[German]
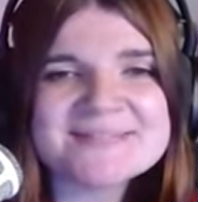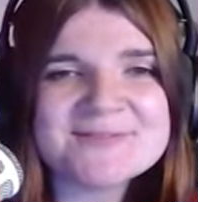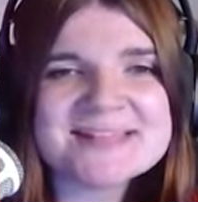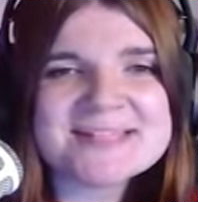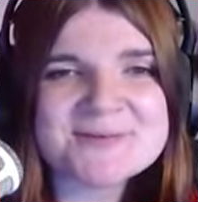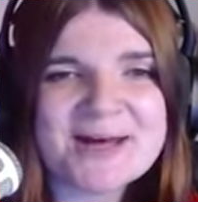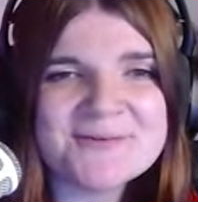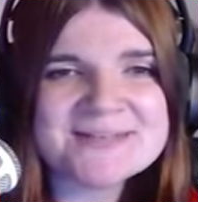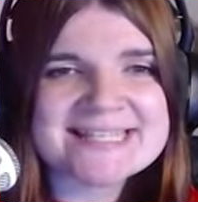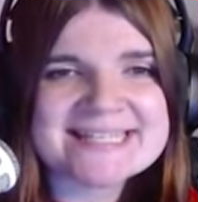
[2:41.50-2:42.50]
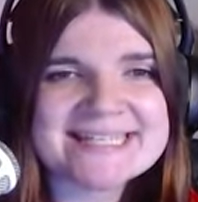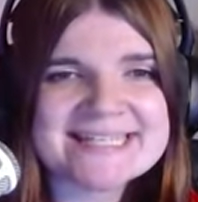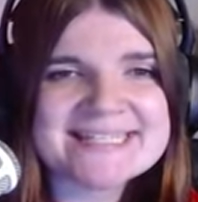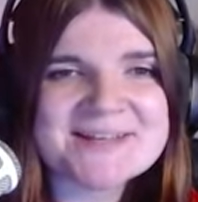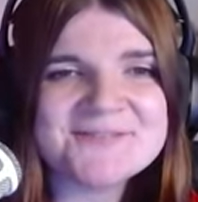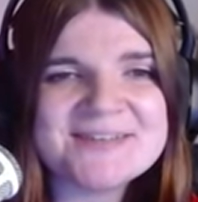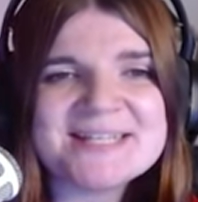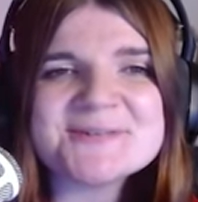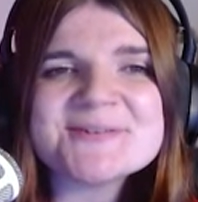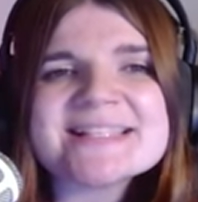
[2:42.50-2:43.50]
wo wir zu Hause sind,
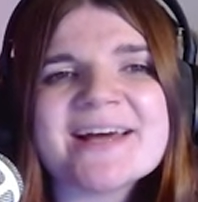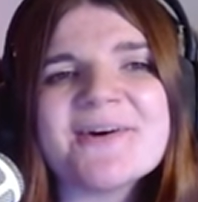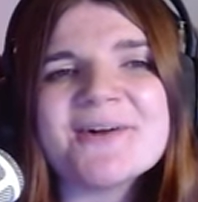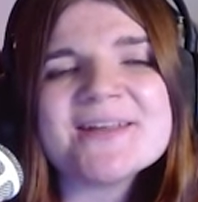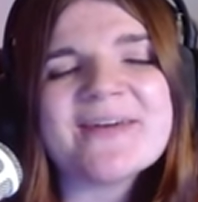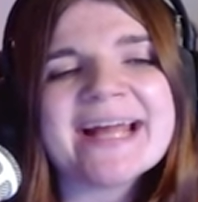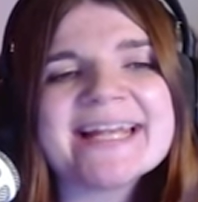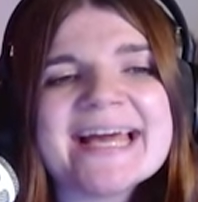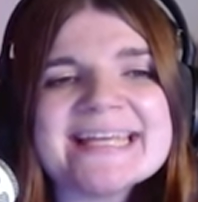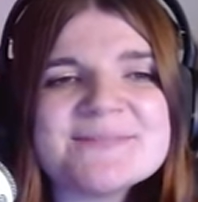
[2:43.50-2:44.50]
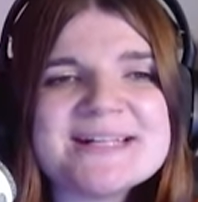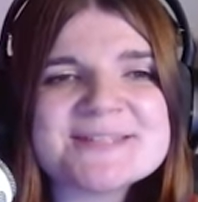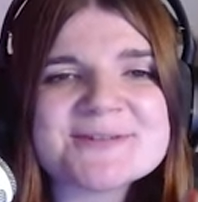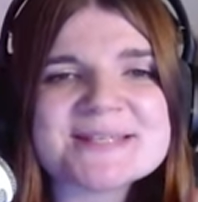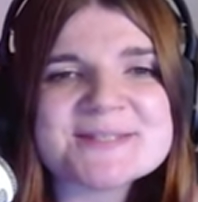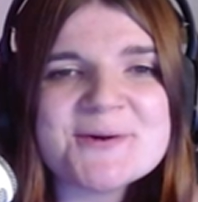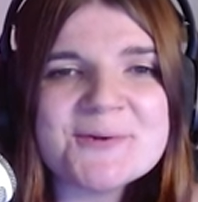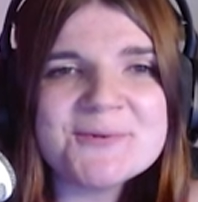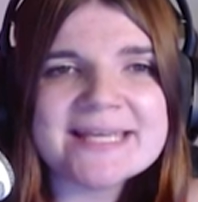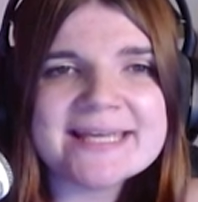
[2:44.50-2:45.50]
wird unser Oliver gleich mal zur
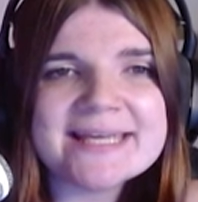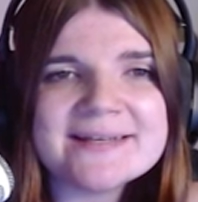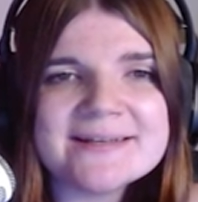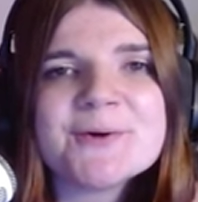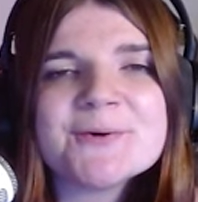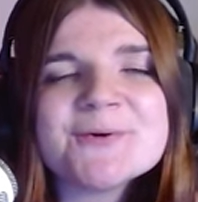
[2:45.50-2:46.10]
Snow gehen